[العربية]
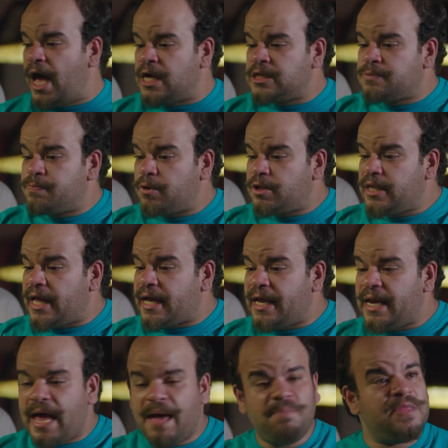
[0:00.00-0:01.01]
هظبط
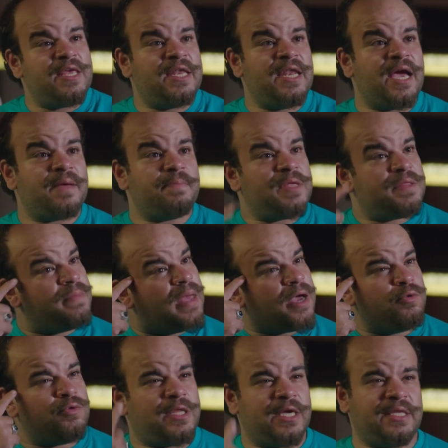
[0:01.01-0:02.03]
لك الامن هناك
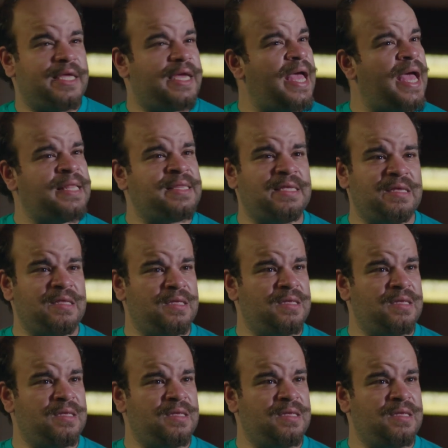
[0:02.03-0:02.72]
بدماغي وتكتيكاتي